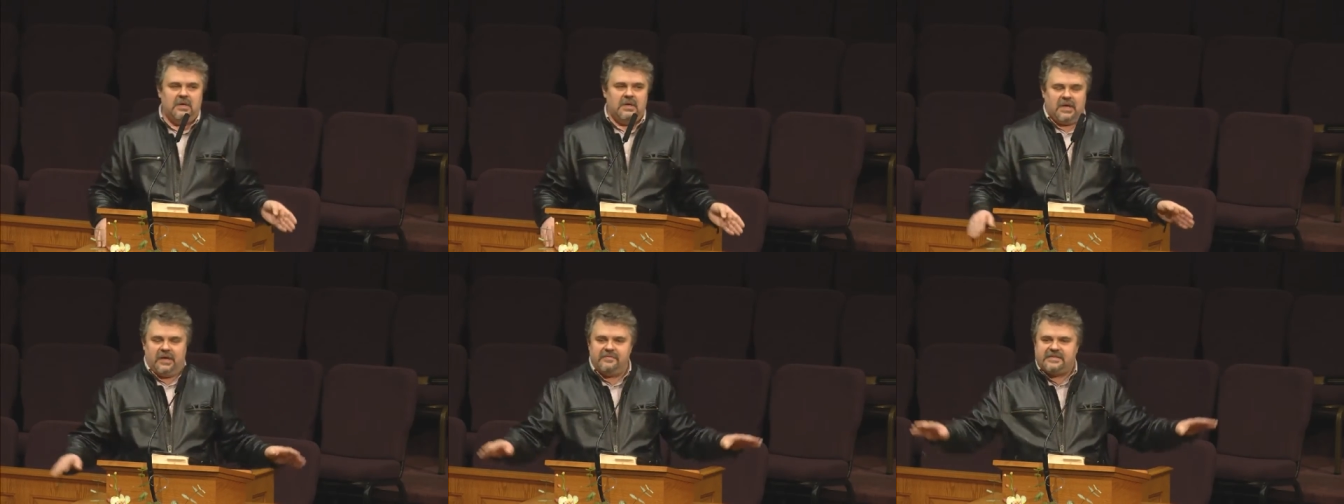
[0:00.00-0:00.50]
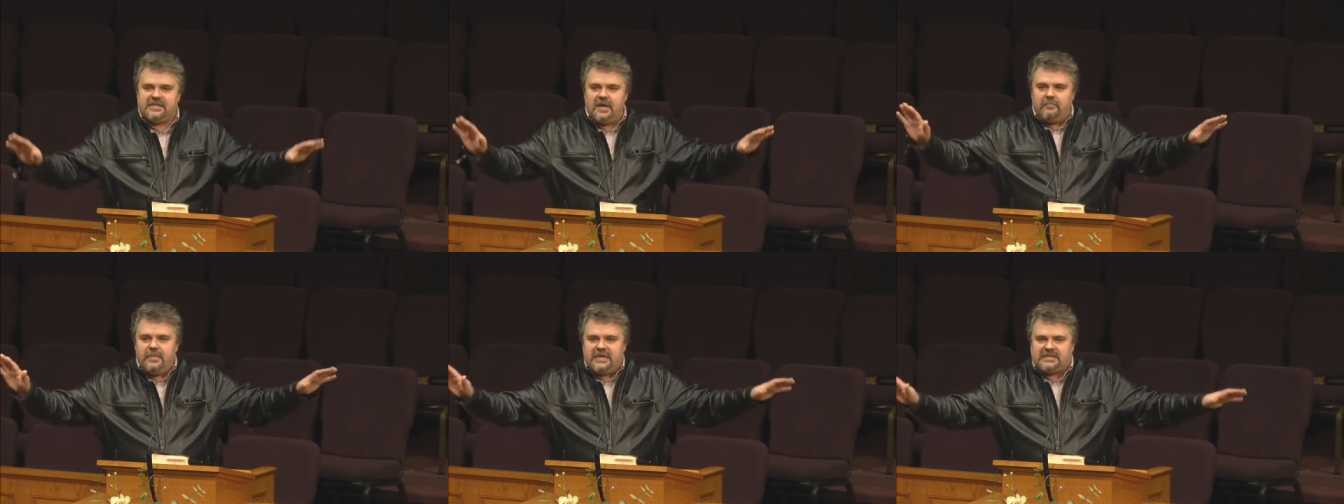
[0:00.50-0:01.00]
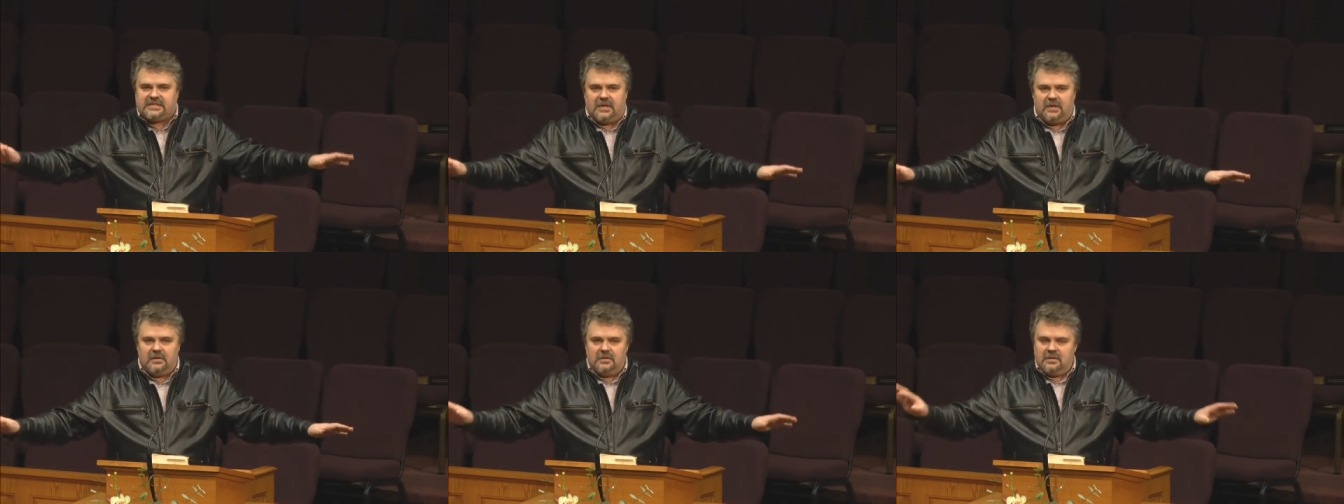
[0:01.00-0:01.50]
и все
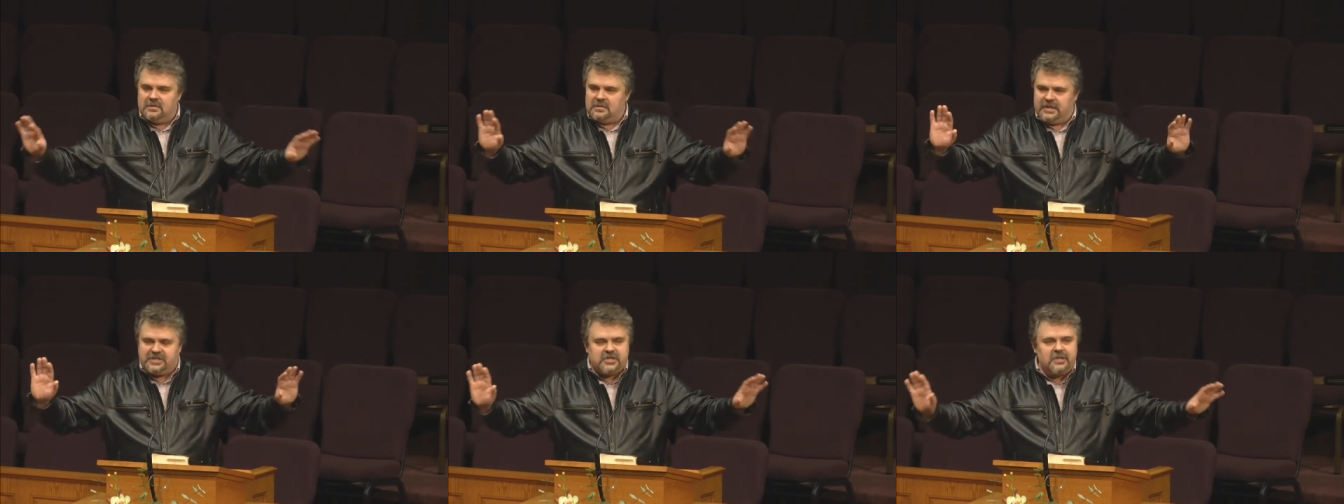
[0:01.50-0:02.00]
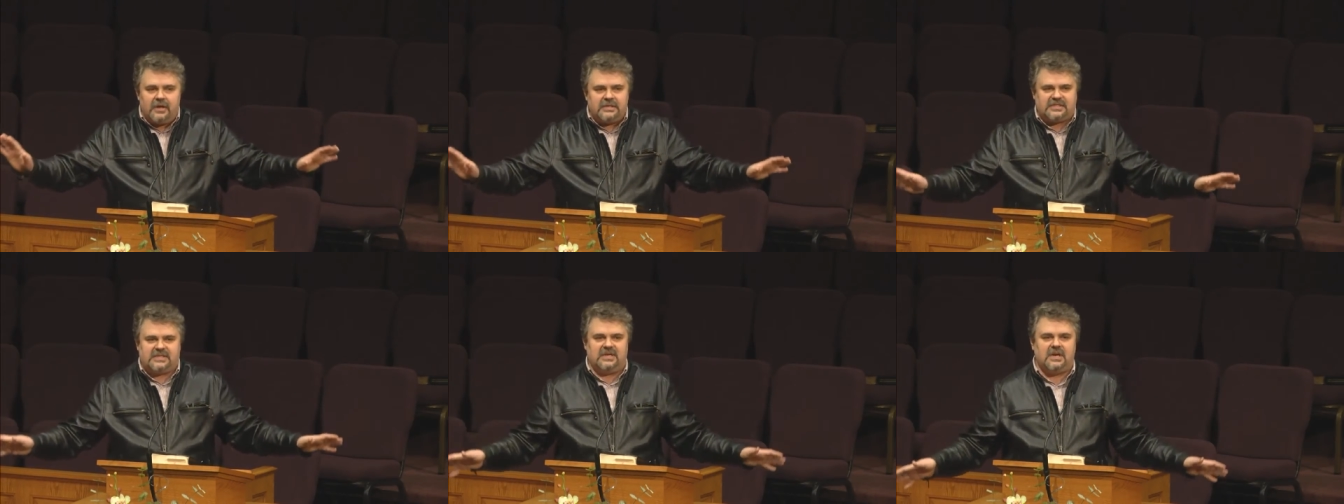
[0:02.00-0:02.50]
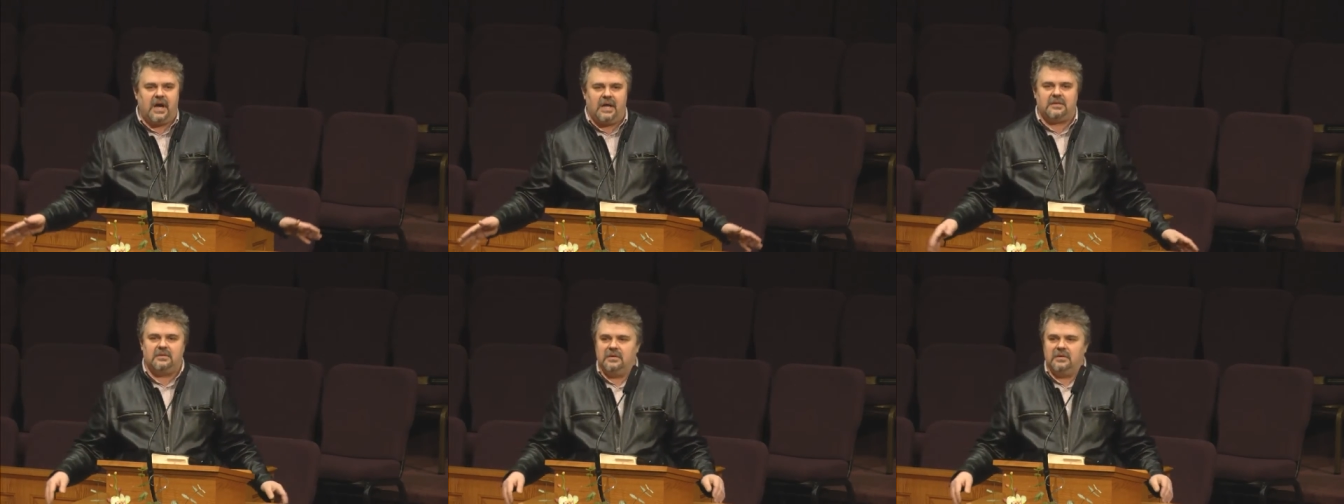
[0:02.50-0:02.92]
вместе начинают стихать,